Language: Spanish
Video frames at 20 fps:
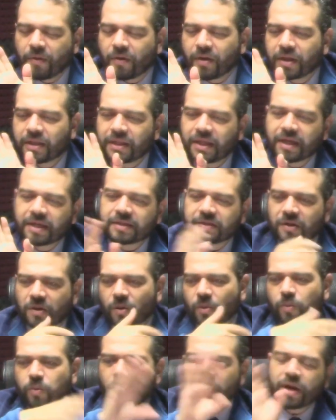veo gente que
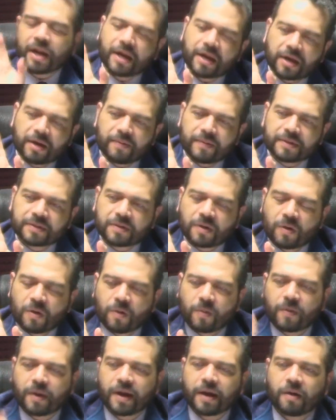se lo pone al revés
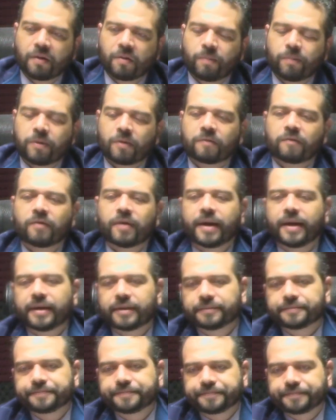con lo blanco por
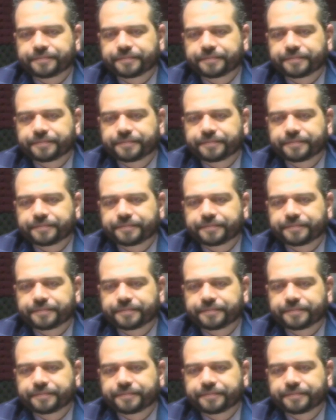fuera.